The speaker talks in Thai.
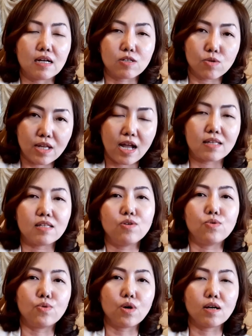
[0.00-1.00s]
ตรงนั้นอ
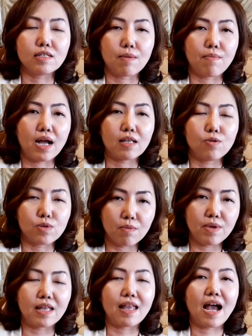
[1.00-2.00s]
ยู่ก็สามารถลงทะ
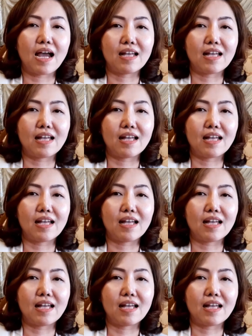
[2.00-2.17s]
เบียนได้